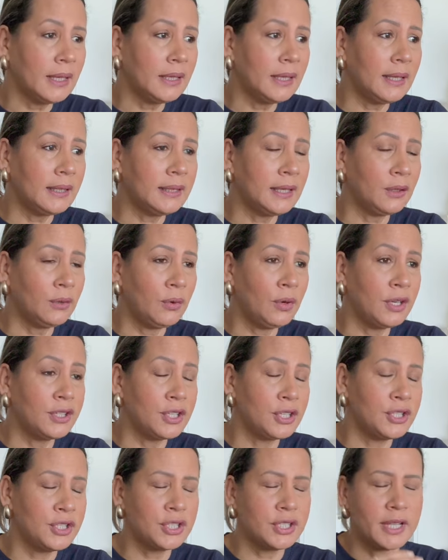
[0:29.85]
lá tá na loja,
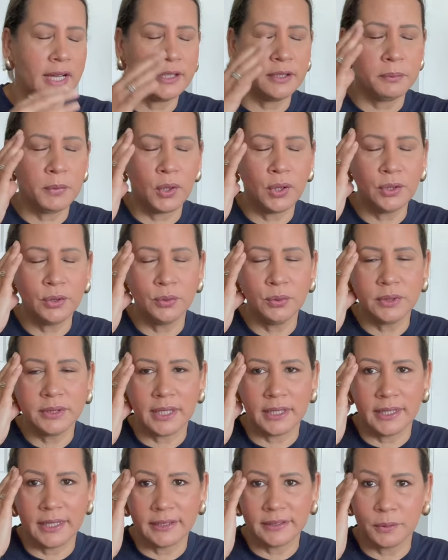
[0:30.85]
a gente está numa
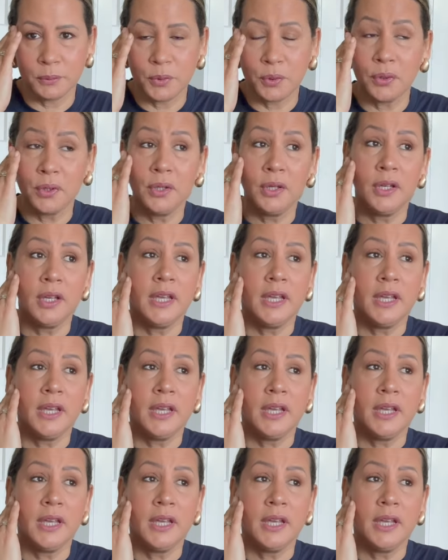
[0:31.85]
luta lá, tamo,